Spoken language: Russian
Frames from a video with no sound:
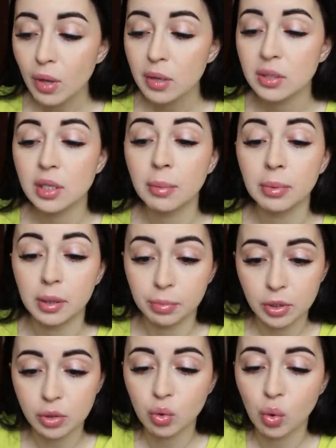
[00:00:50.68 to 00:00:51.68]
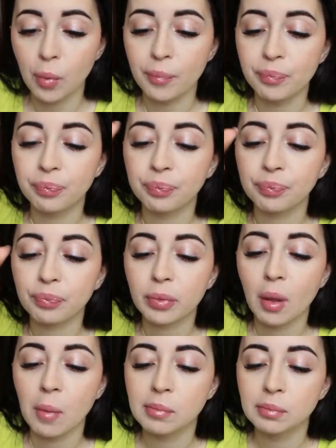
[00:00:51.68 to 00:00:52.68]
за подписку
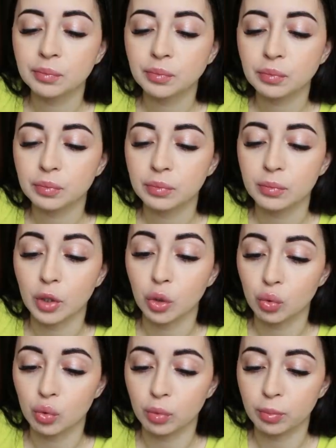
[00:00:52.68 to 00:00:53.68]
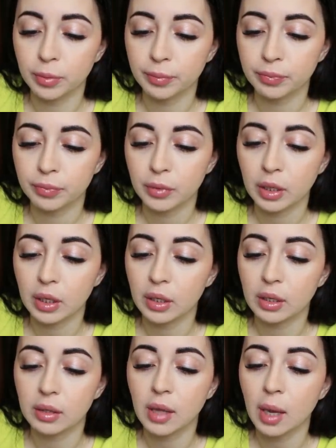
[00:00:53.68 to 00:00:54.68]
на YouTube, и
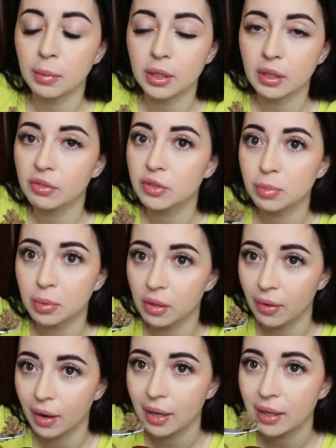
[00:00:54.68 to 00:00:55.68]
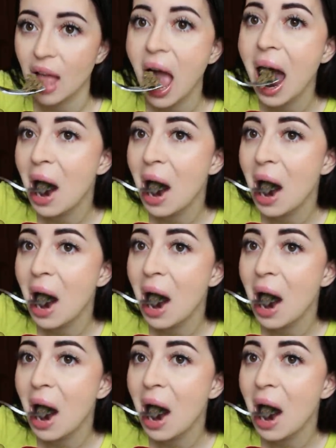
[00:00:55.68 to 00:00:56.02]
реклама не всплывает.